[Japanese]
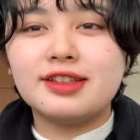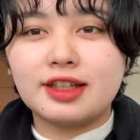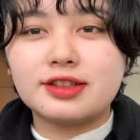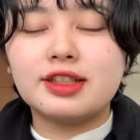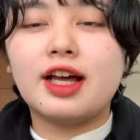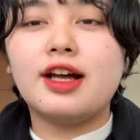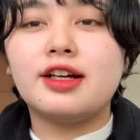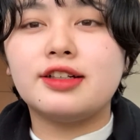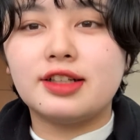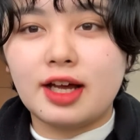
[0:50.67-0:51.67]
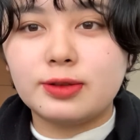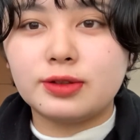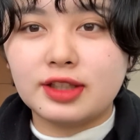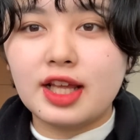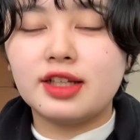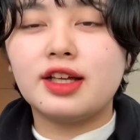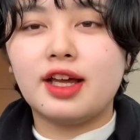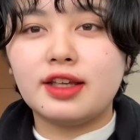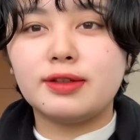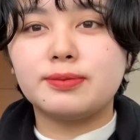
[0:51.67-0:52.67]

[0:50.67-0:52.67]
たくさんあるので、はい、